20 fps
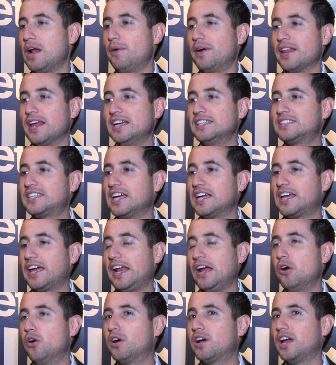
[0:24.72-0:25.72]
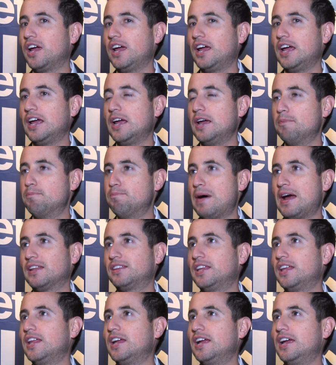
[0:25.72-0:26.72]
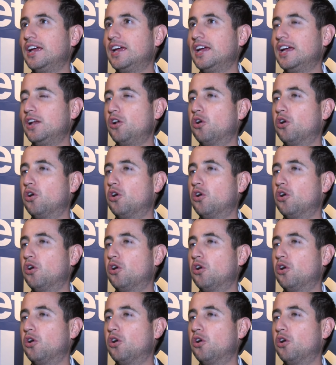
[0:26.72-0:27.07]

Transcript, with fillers: la verdad es que creo que parte de